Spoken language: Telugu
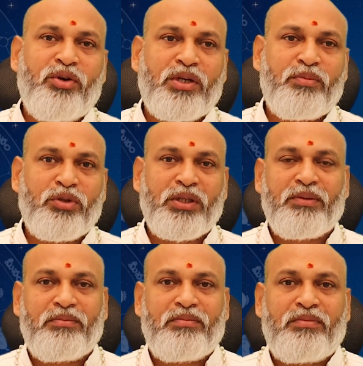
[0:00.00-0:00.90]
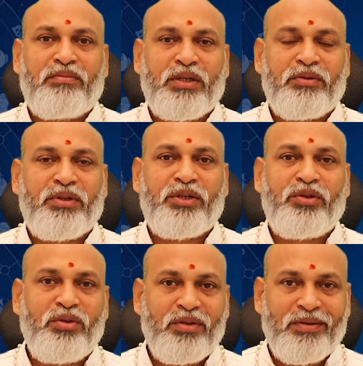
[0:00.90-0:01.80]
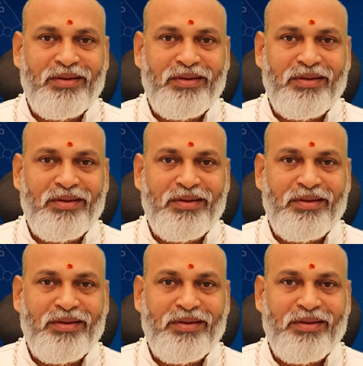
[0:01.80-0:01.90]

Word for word: యొక్క బుధ భగవానుడు